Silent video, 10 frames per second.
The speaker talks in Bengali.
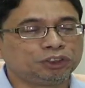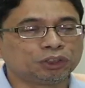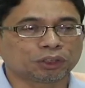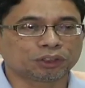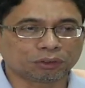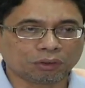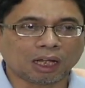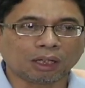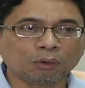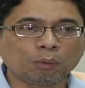যথাযথ
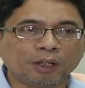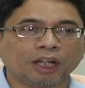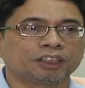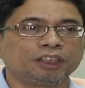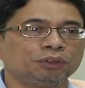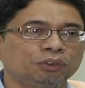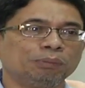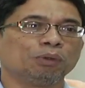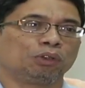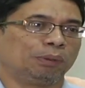লালন ও বিকাশের
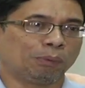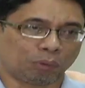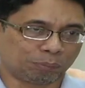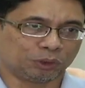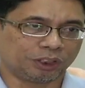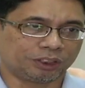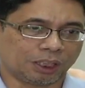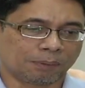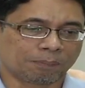জন্যই মূলত এই প্রজেক্টটা